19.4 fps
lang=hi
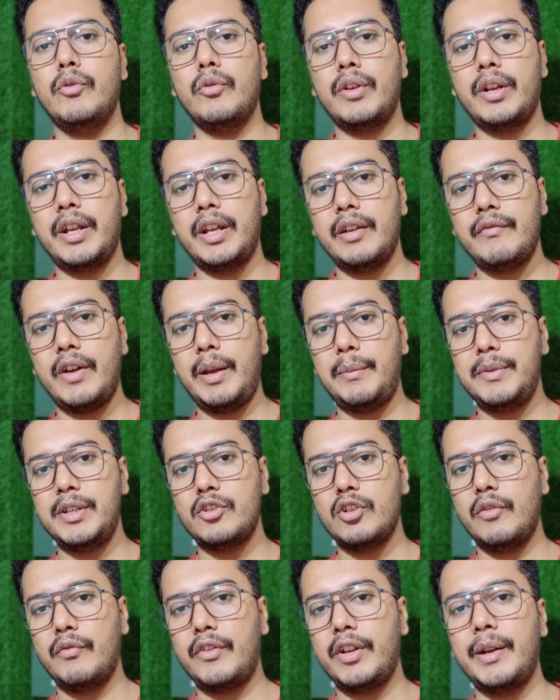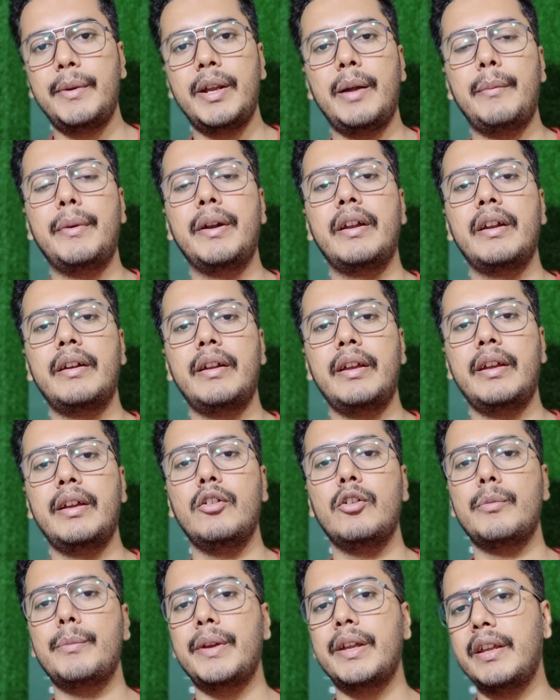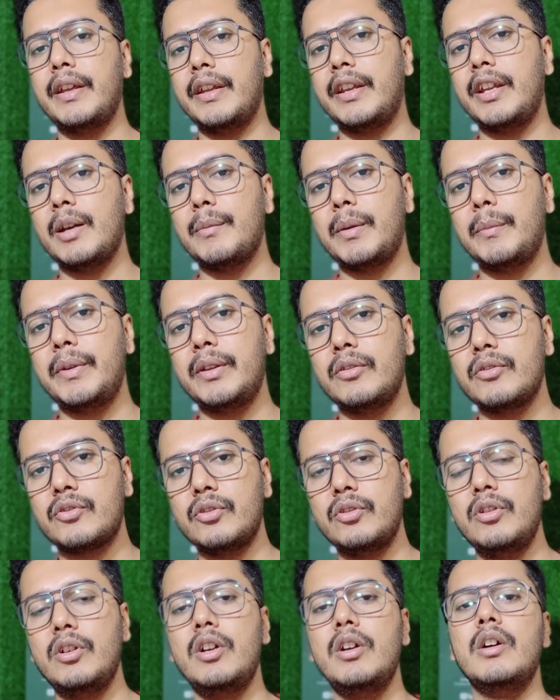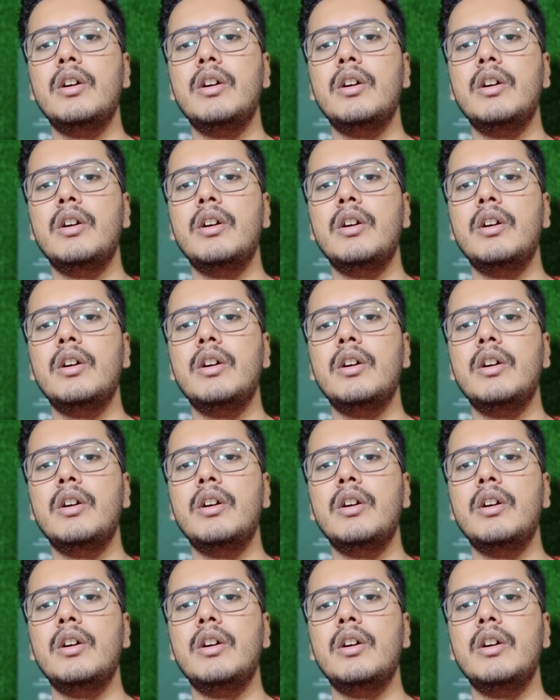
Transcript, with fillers: फोन है फाइव जी सॉफ्टवेयर भी अपडेटेड है और मेरे एरिया पे भी दोस्तों